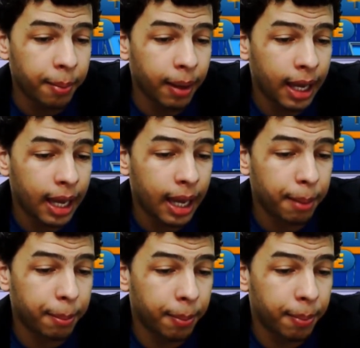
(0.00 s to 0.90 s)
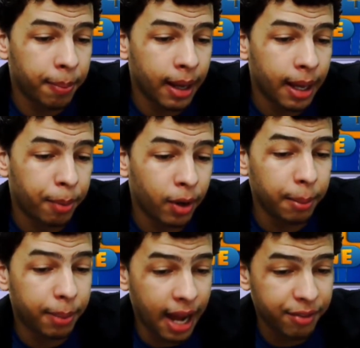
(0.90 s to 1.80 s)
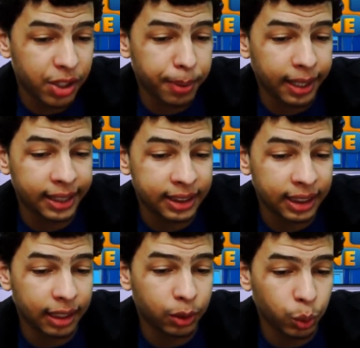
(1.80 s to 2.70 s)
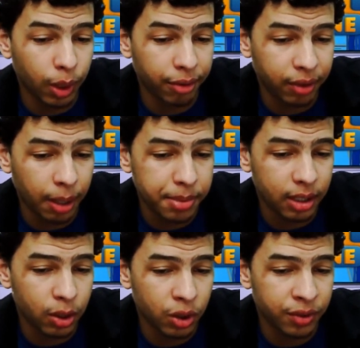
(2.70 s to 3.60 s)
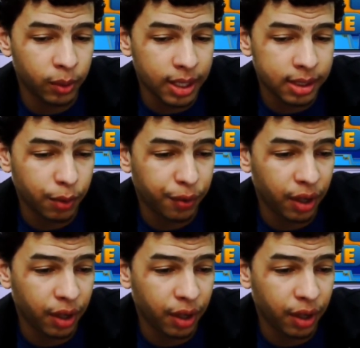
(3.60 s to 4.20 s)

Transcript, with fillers: é, é, porém breves, pela extinta Tudo FM 102,5,